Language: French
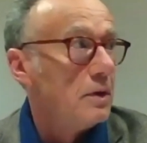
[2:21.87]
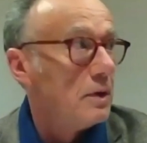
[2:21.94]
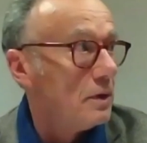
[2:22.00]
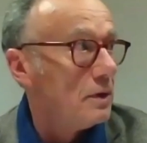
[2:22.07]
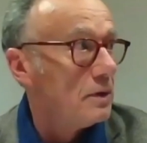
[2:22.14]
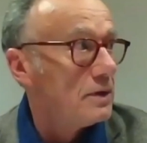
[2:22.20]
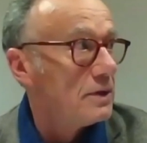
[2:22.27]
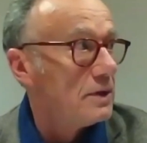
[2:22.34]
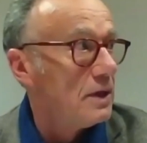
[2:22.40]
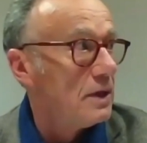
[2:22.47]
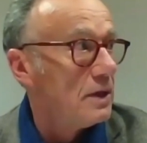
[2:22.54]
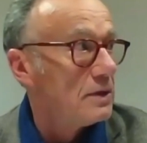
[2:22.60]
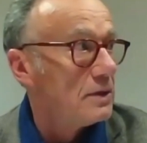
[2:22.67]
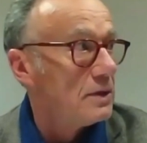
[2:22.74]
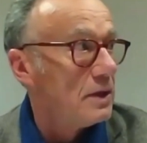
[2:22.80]
Hein,
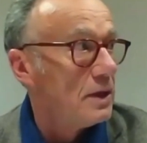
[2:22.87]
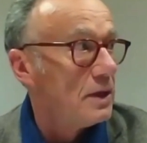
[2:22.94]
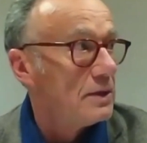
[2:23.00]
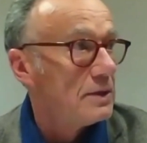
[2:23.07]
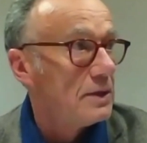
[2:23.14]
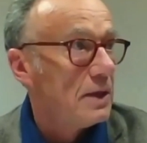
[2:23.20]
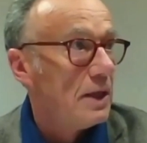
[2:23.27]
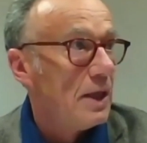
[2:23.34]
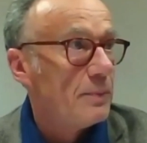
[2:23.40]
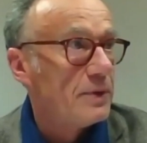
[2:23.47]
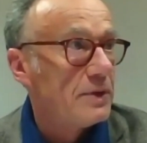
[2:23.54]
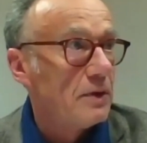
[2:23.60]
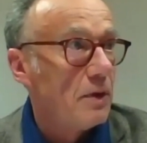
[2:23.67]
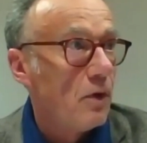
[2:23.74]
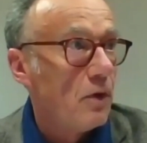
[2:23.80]
c'est
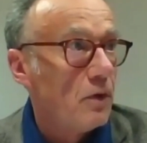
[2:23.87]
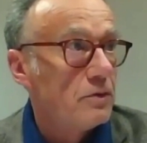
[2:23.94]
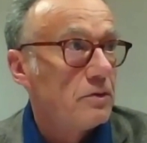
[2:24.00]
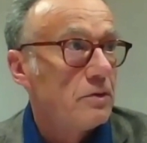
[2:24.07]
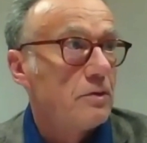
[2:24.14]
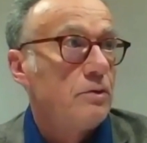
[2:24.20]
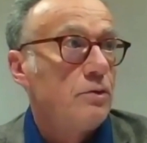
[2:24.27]
l'absence